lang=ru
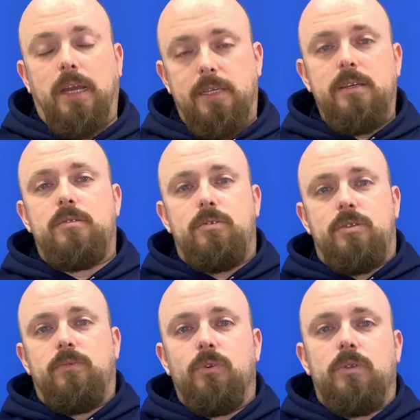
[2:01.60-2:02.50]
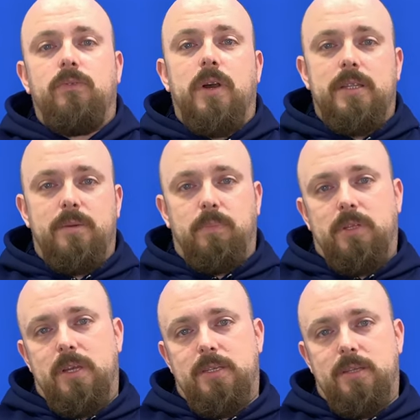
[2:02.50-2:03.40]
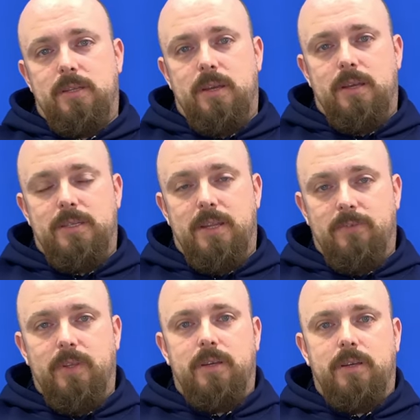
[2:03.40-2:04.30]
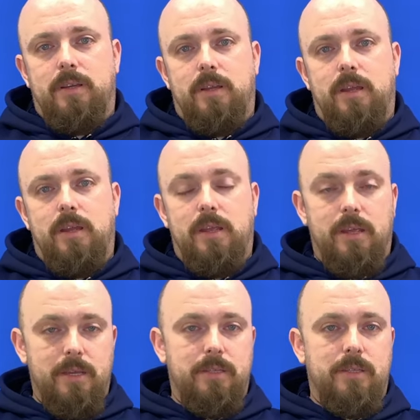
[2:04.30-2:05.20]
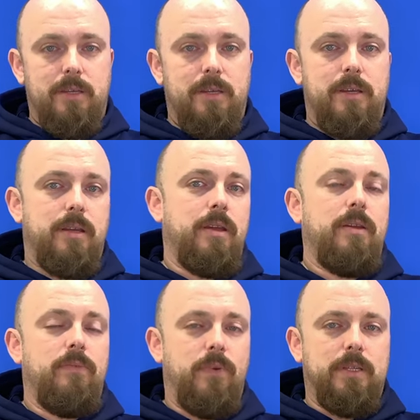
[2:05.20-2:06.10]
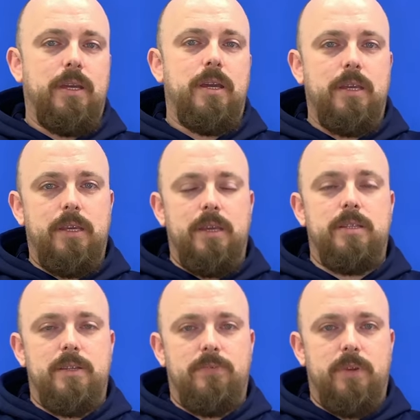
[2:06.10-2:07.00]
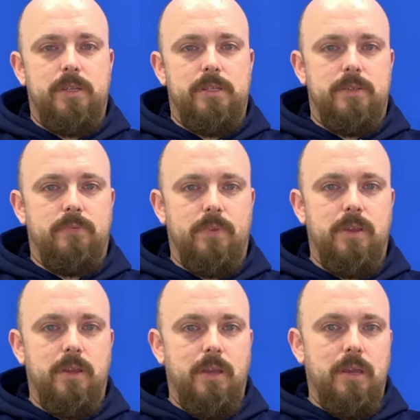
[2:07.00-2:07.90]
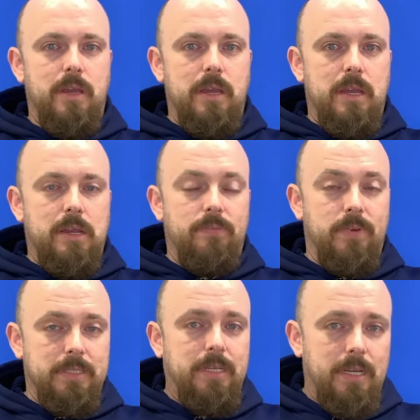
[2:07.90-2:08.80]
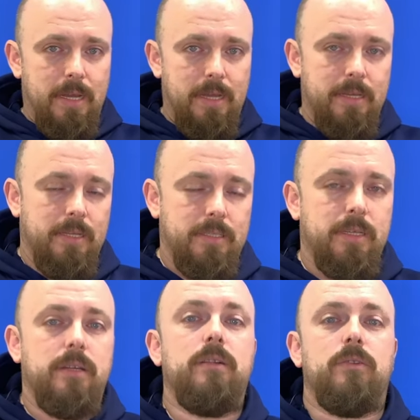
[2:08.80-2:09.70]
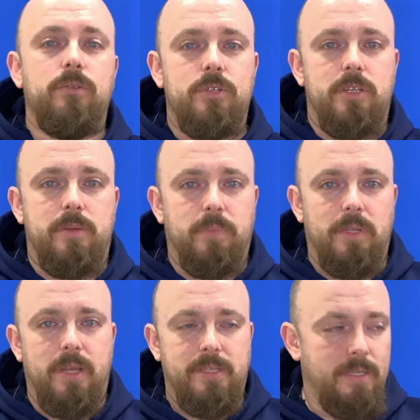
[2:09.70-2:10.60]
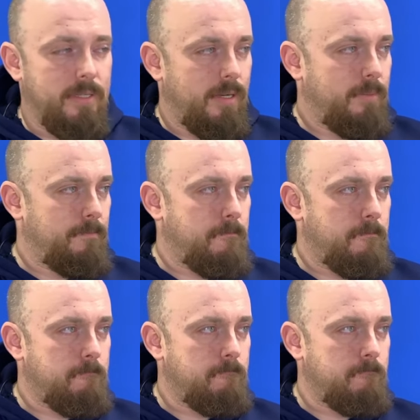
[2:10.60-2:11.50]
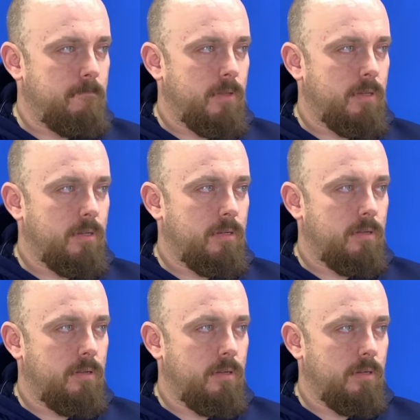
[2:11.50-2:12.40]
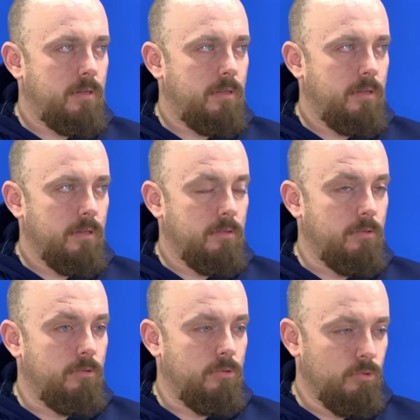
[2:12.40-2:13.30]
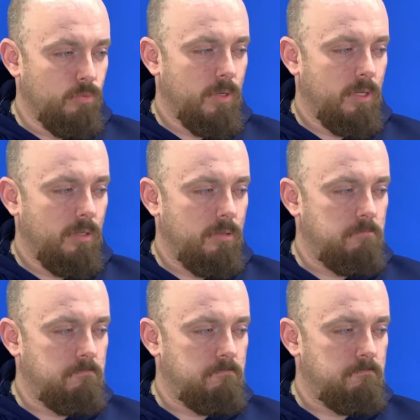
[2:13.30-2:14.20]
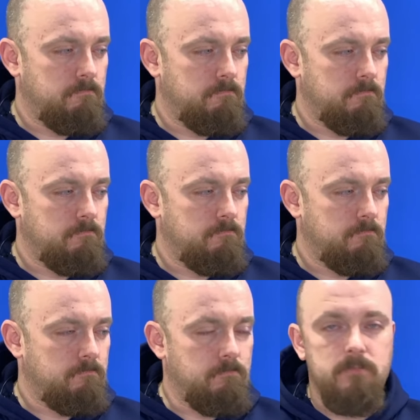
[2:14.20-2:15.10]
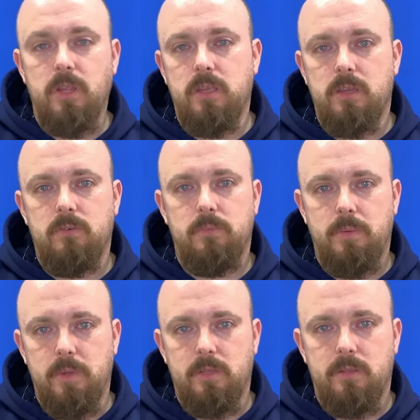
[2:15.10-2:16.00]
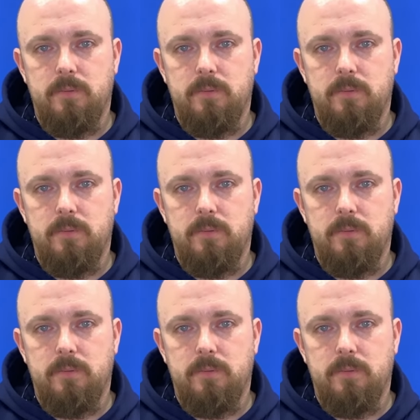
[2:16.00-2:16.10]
какие существуют два теплоносителя основных. Это вода и антифриз. Вода – это лучший теплоноситель как я думал до некого момента.